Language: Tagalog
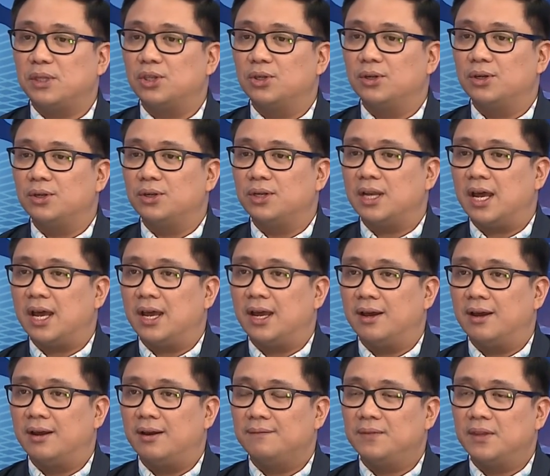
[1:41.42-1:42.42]
Pido
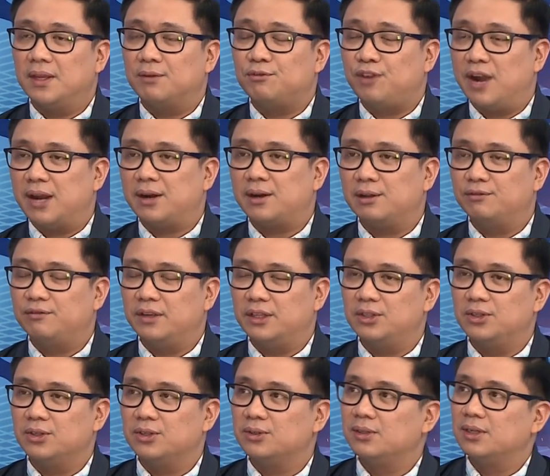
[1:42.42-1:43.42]
na, na viral
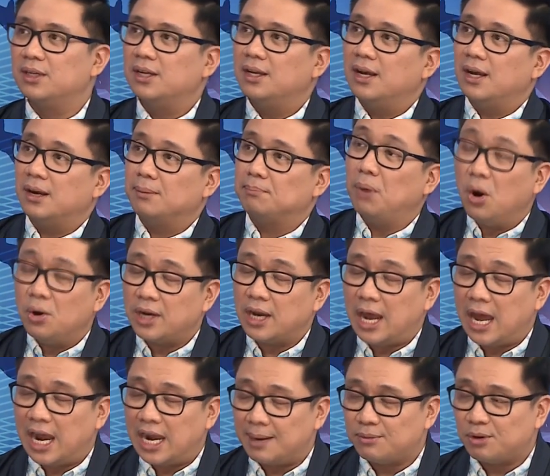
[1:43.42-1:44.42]
video. Bo,
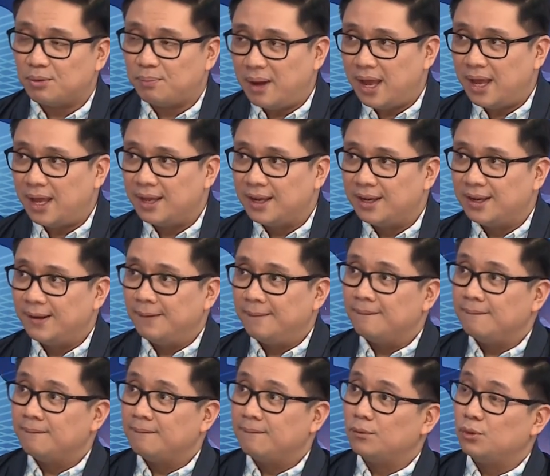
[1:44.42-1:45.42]
na alam mo ba,
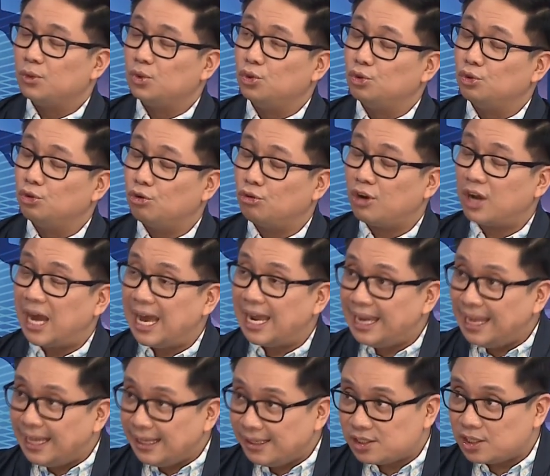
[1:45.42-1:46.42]
nung
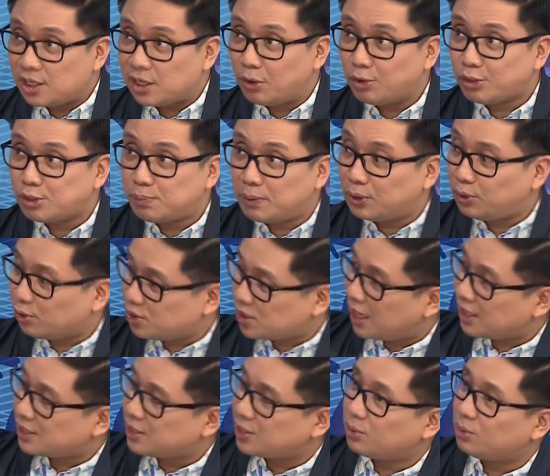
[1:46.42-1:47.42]
college, si Coach Pido
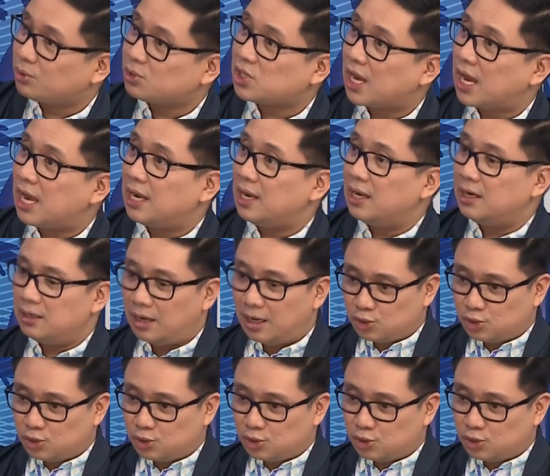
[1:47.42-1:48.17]
at si Coach Alan,